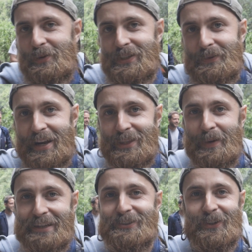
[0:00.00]
cómo se van a
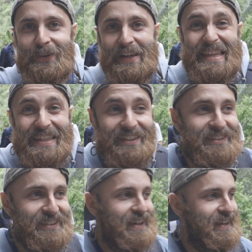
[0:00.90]
tomar esto los Rangers,
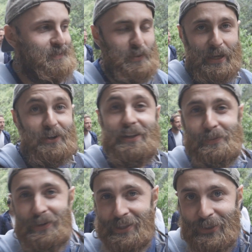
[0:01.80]
porque no les
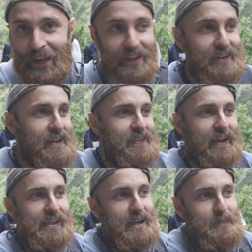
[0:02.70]
hemos dicho nada, de
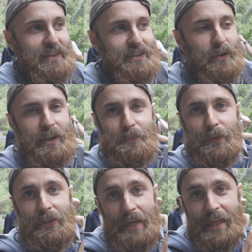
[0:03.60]
que de repente se va
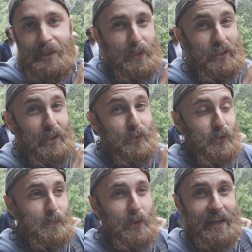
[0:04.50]
a, despelotar un
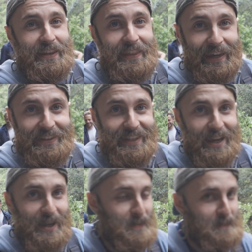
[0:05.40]
grupo grande de gente
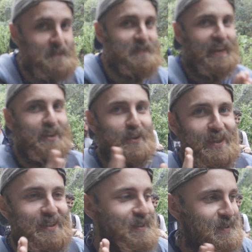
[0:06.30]
ahí.
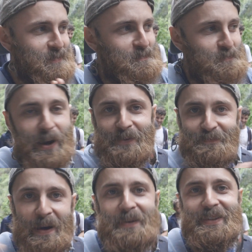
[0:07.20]
Entonces, bueno,
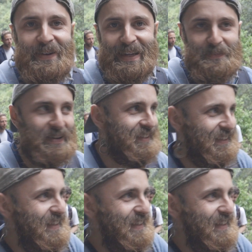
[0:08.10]
vamos a ver qué pasa.